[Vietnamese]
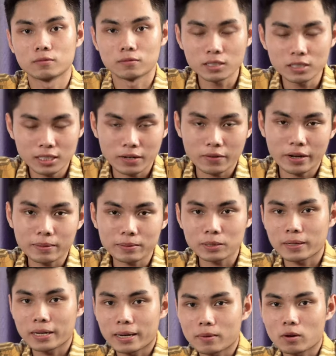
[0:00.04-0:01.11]
Vâng, xin chào anh em,
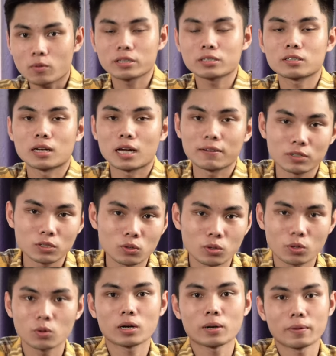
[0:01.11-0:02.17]
chào mừng anh em đã quay trở lại với
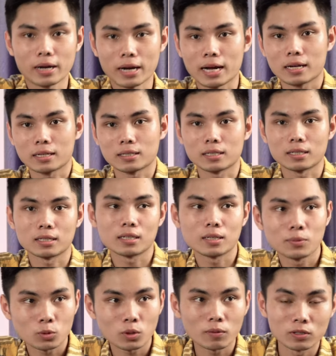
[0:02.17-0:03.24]
Tokyo Camera Thì à,
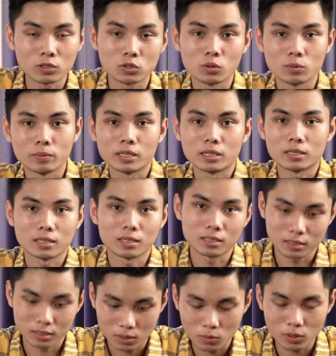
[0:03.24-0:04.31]
hơn một tuần vừa rồi mình à,
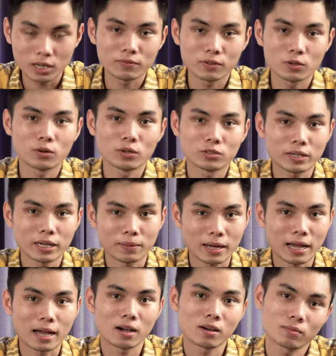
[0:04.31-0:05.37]
không có lên video này cho anh em
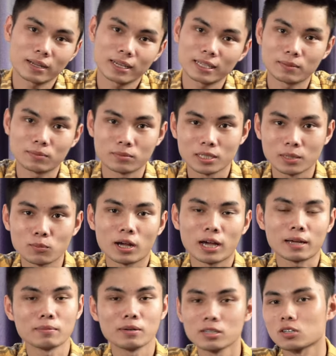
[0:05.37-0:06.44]
cả Hôm nay thì nhân một
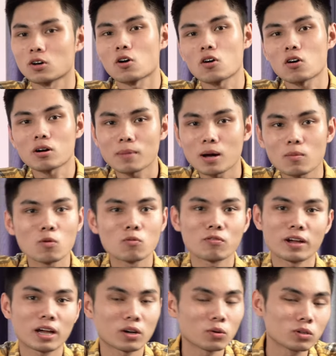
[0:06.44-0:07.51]
ngày mưa gió, bão bùng
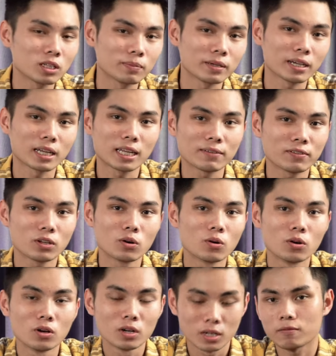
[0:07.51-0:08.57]
về Hà Nội thì mình lại lên video
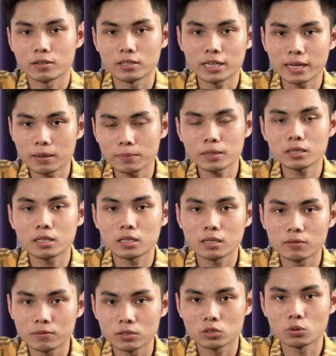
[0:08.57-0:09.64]
Và như anh em đã biết
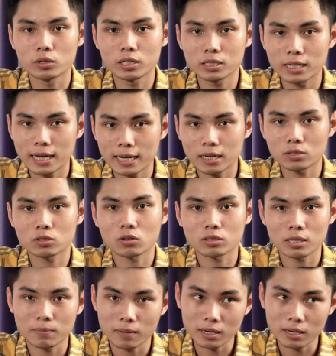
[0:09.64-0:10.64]
thì vừa rồi DJI đã cho ra